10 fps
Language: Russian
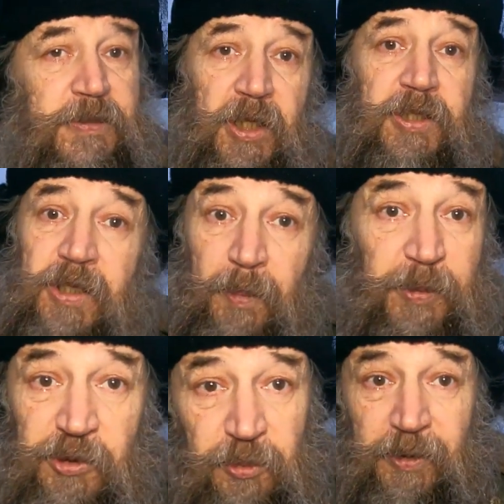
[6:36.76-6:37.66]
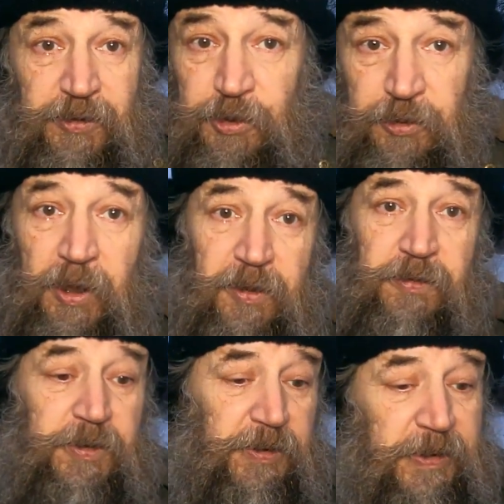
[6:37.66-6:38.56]
Кстати, я придумал
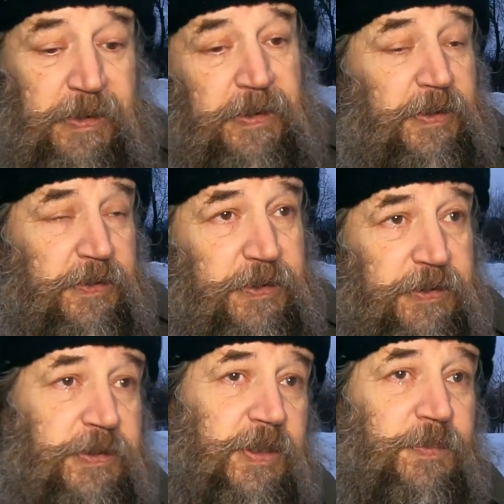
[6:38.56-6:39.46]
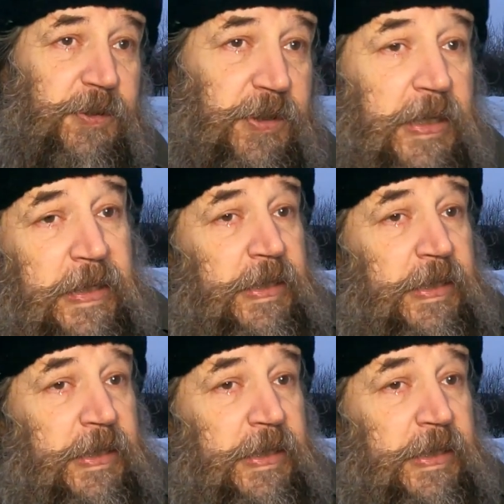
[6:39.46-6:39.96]
журналюги этот термин –